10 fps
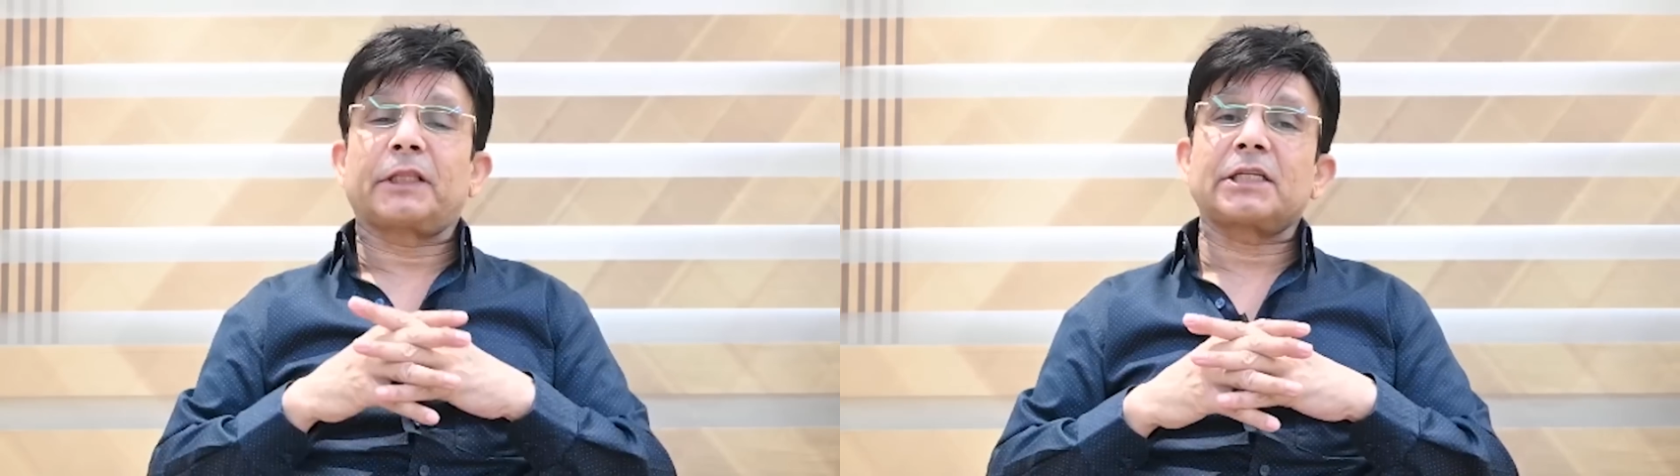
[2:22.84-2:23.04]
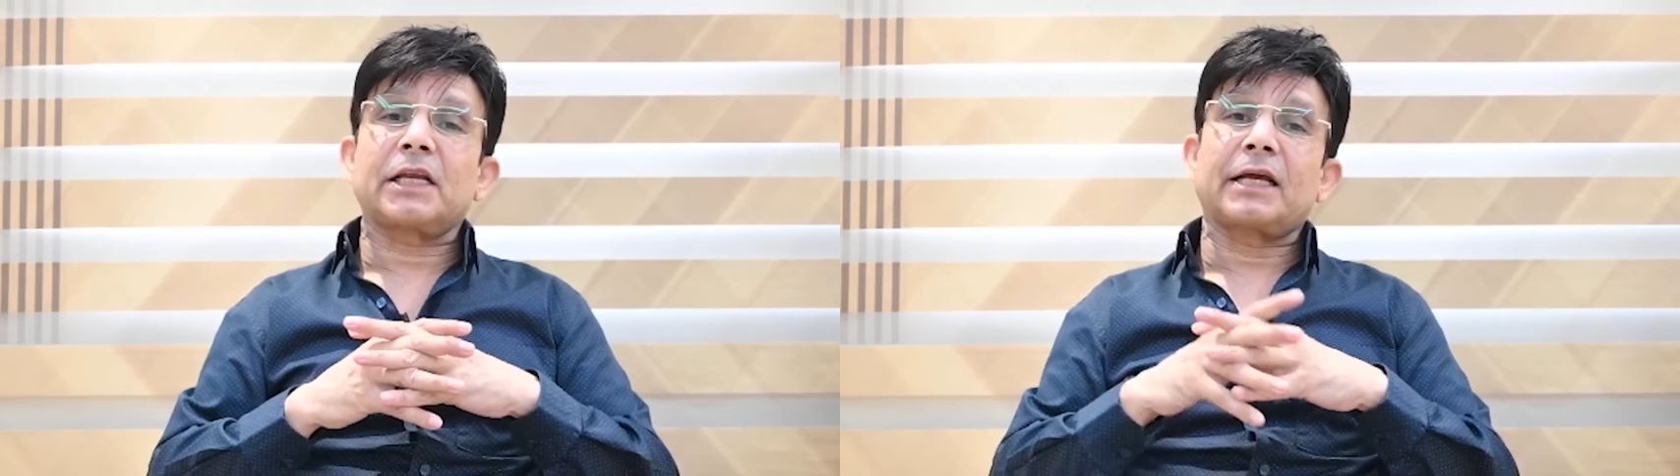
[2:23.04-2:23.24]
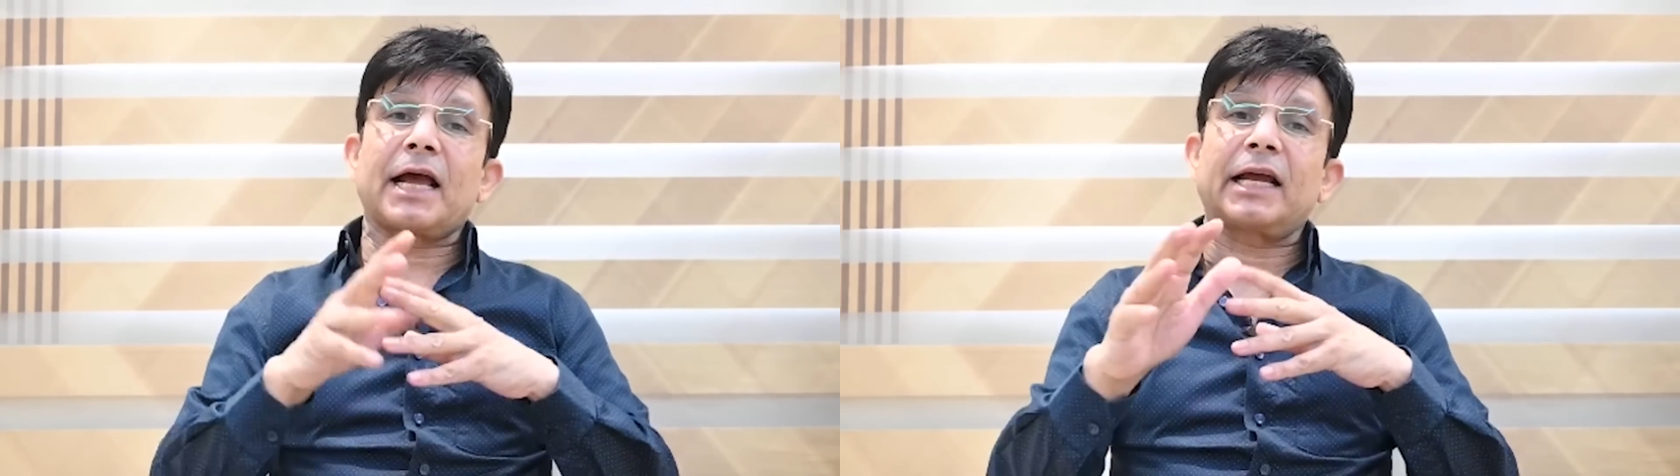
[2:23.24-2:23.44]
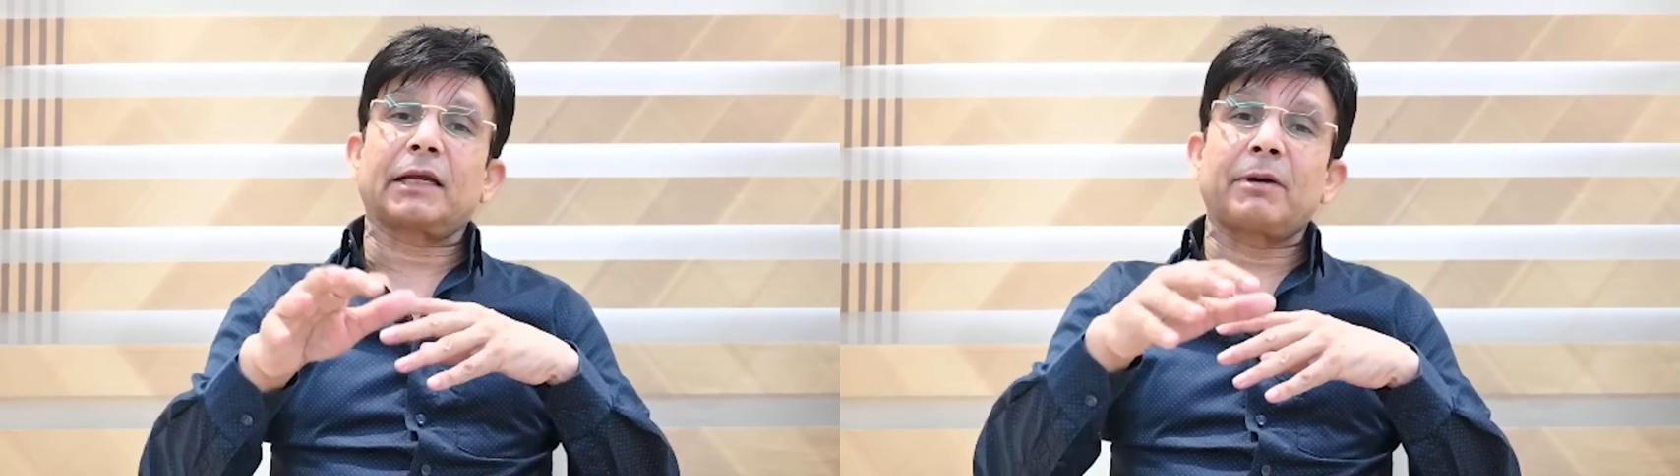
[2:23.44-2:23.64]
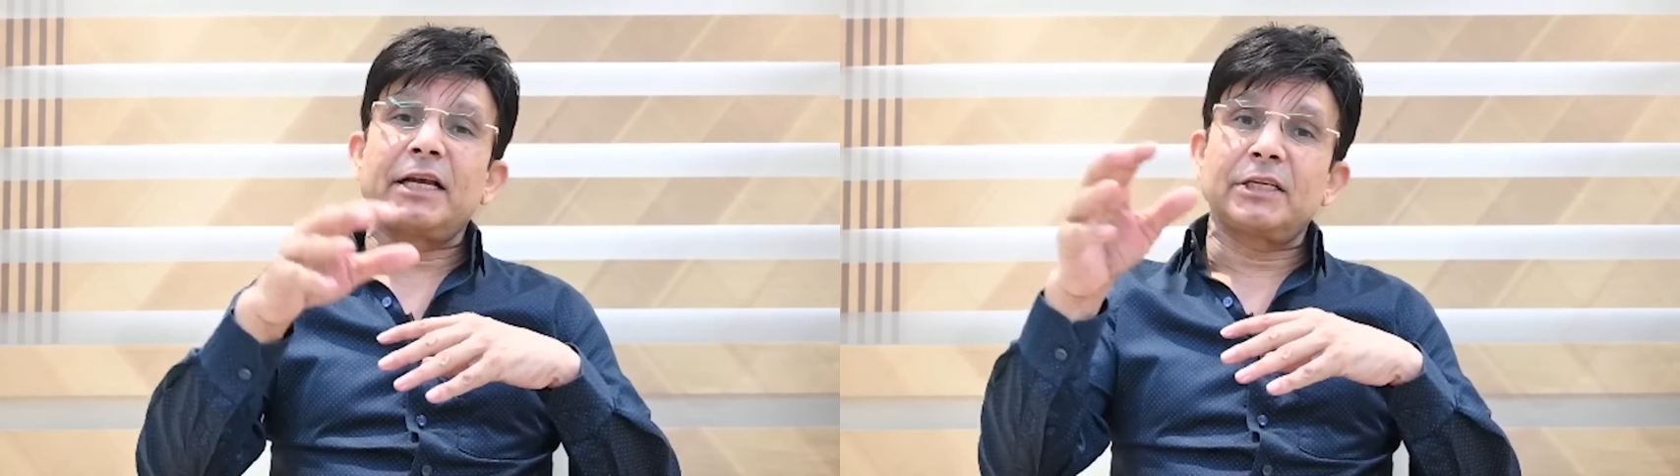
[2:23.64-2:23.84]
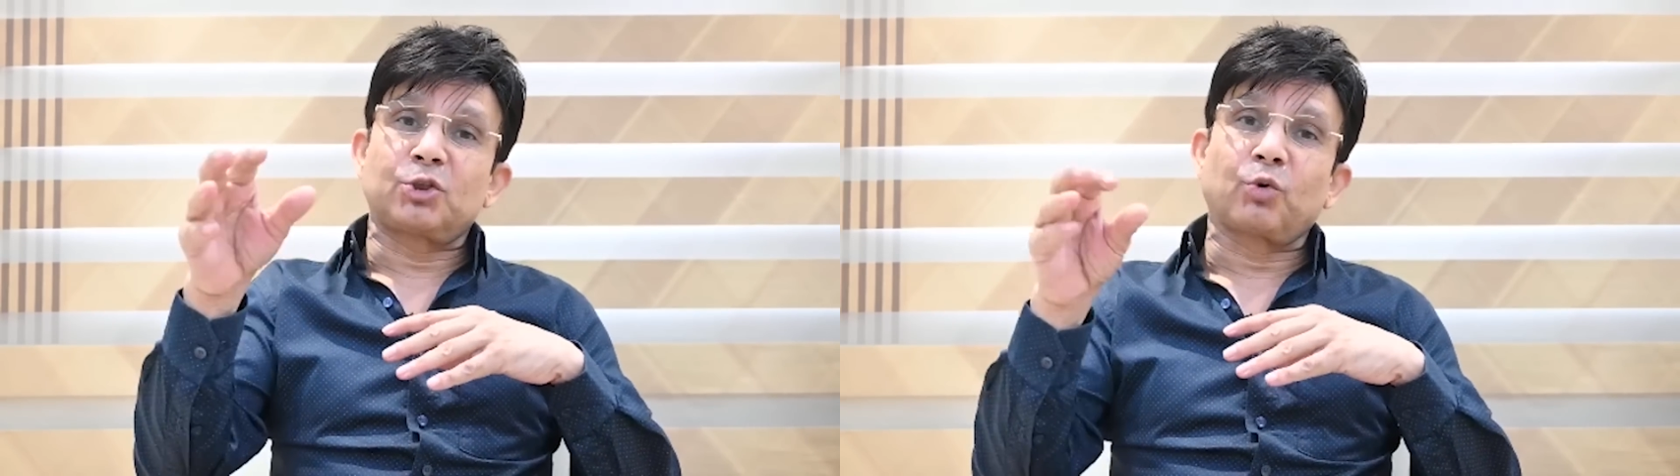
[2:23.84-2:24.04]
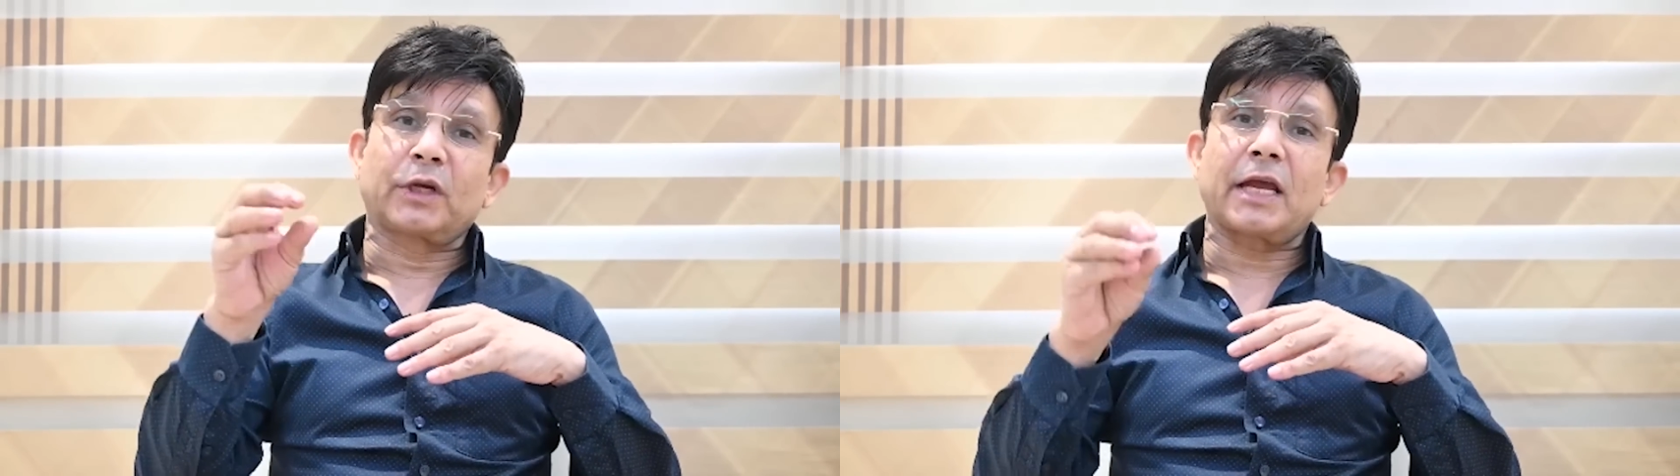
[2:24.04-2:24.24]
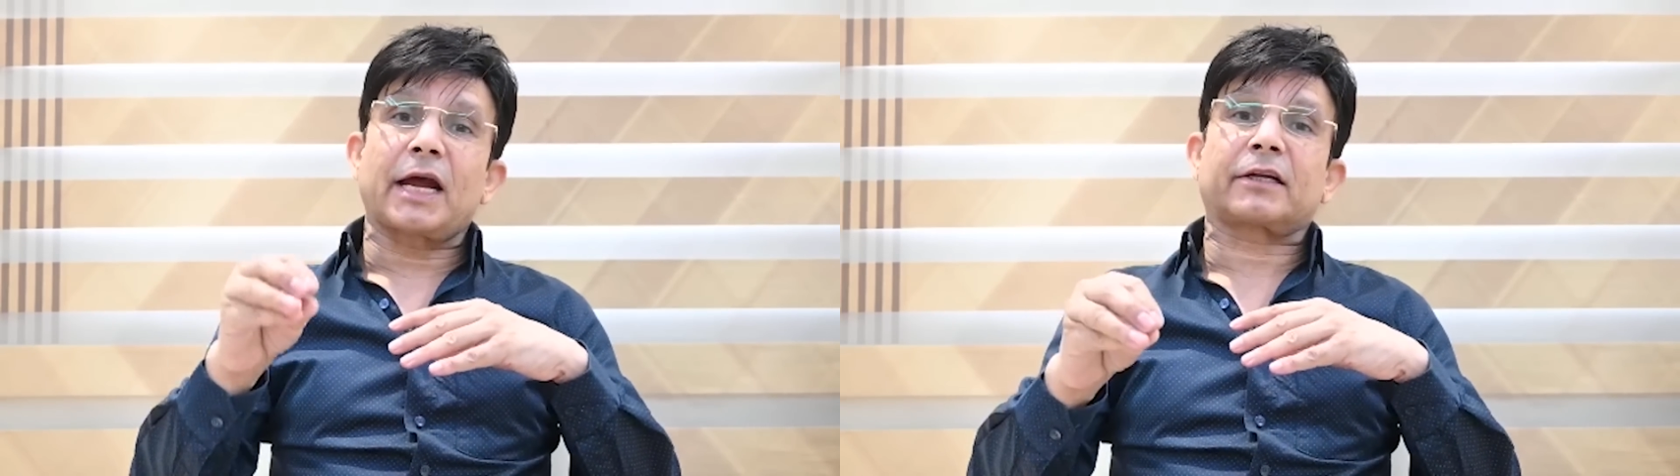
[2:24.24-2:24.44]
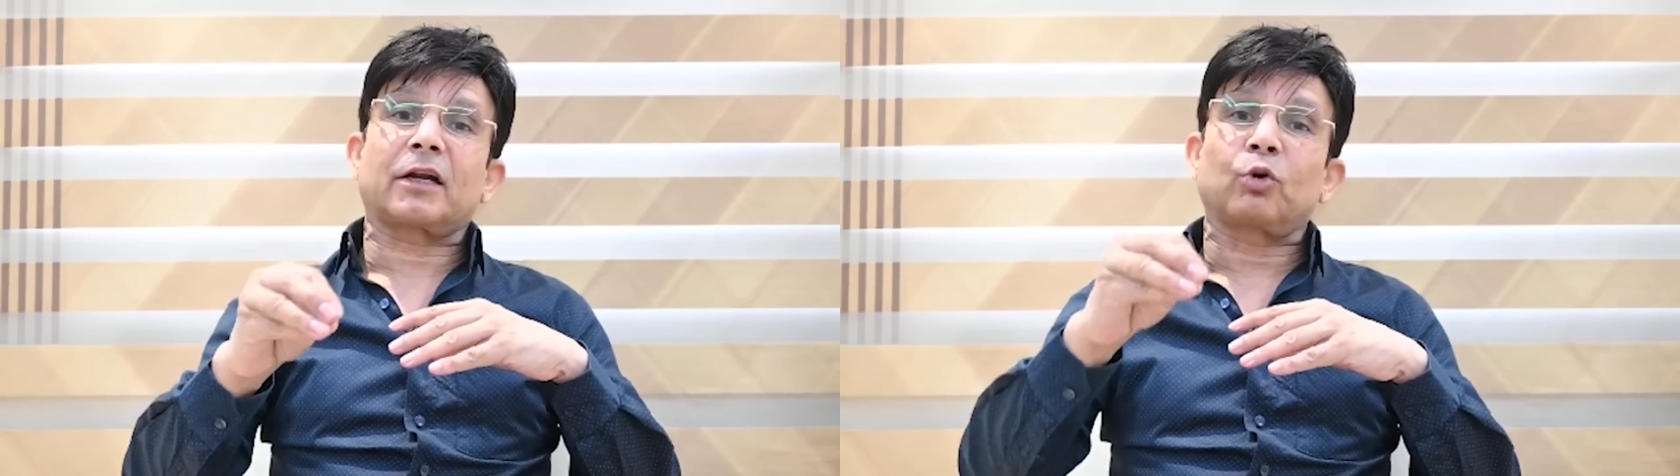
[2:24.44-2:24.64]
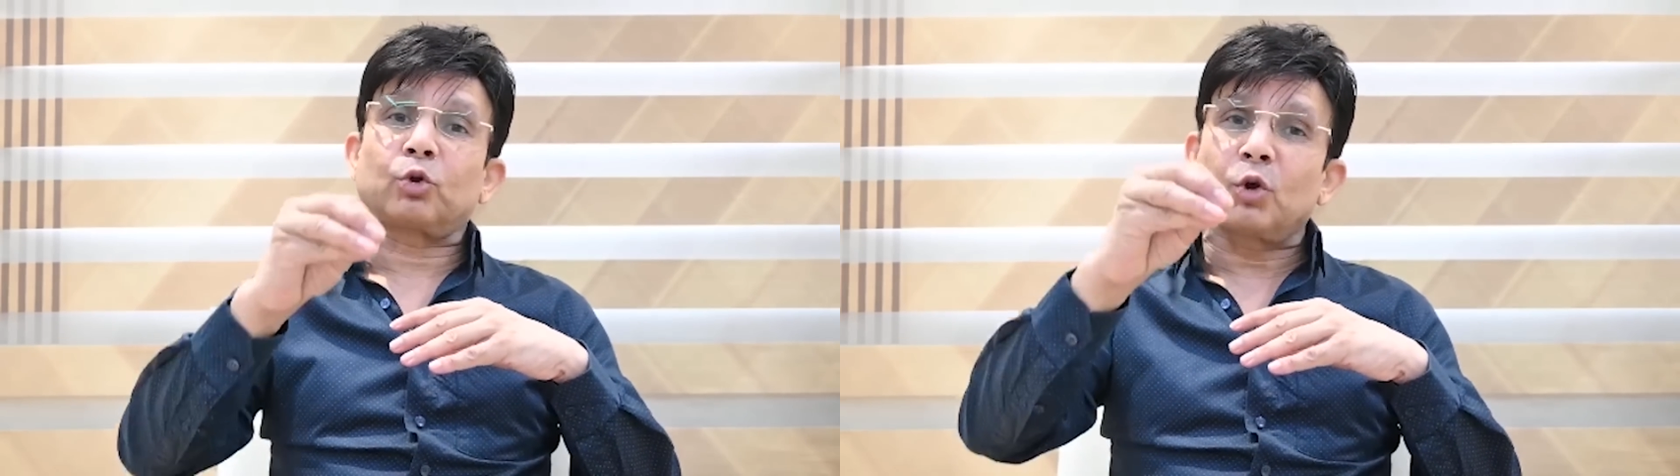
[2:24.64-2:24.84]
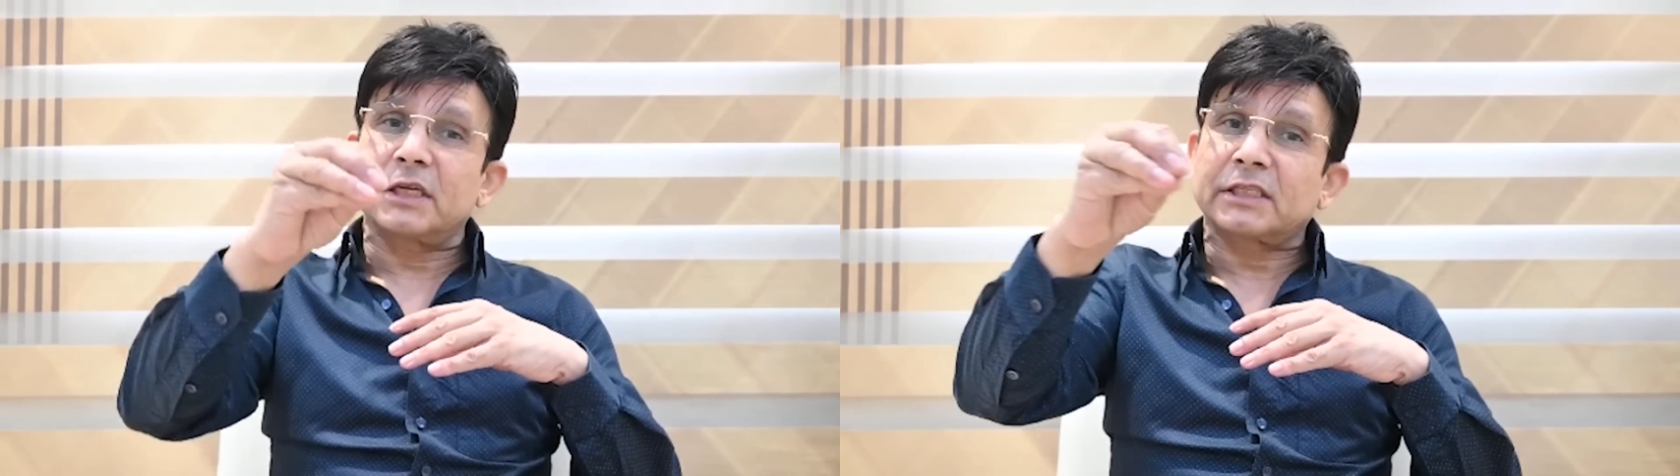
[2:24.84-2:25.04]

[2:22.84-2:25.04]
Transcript: पता चल गया है कि भाई इस झुग्गी एक्टर को तो